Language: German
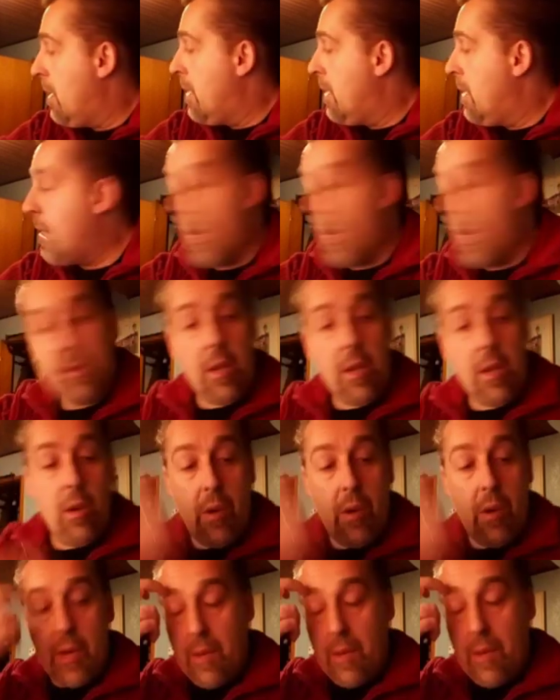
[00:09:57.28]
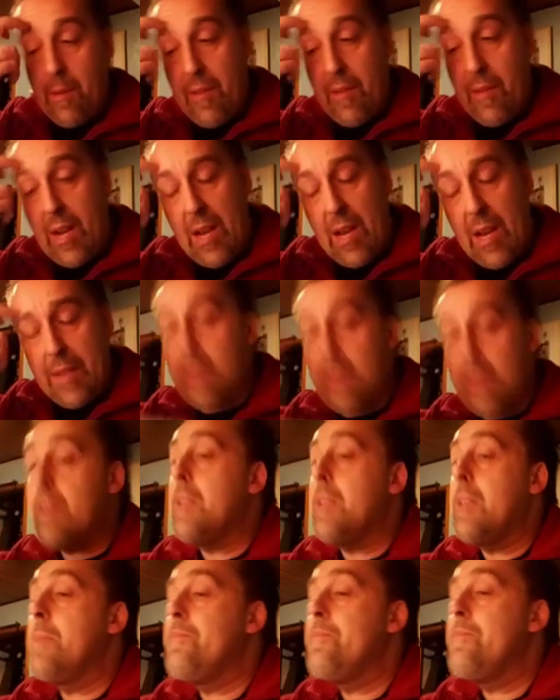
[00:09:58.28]
Ja, traurig aber wahr,
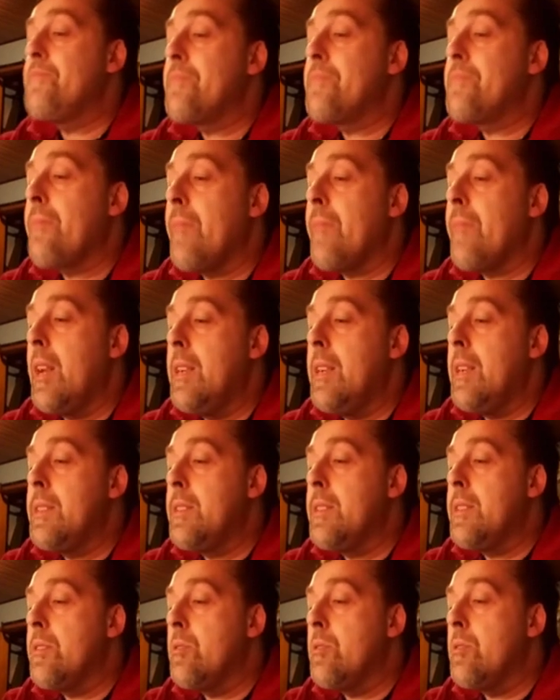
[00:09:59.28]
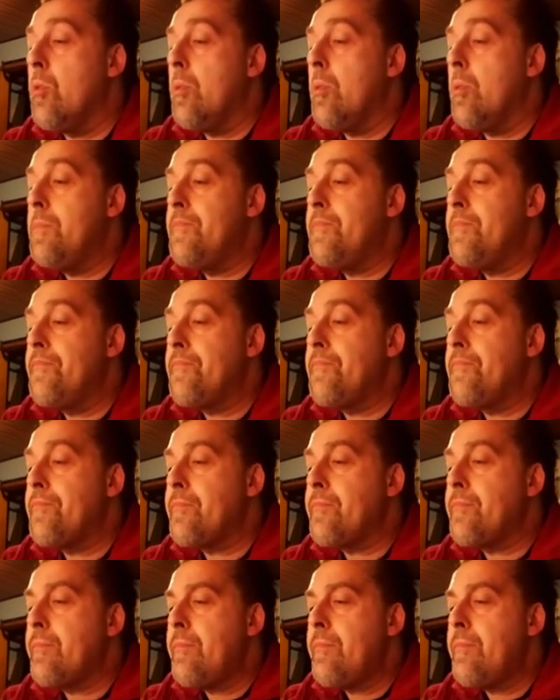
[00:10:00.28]
nicht? Es ist so.
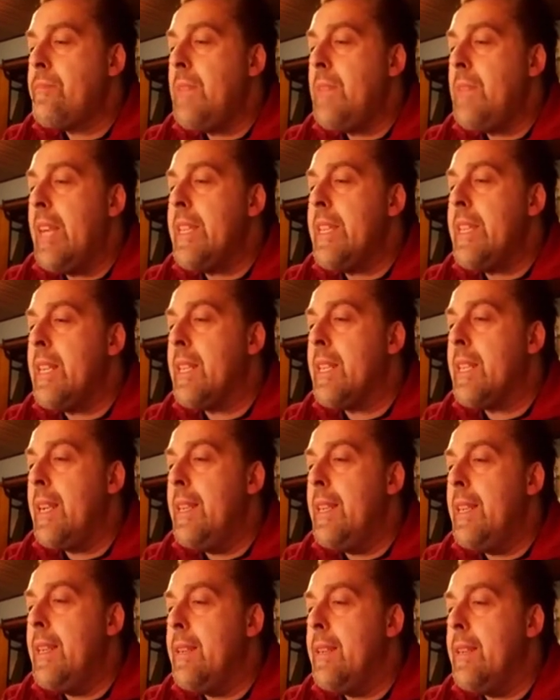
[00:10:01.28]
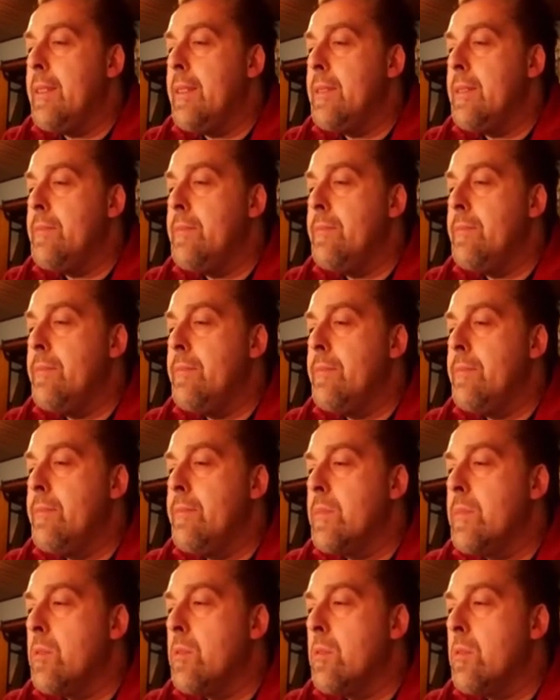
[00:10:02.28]
Ja, dann ähm,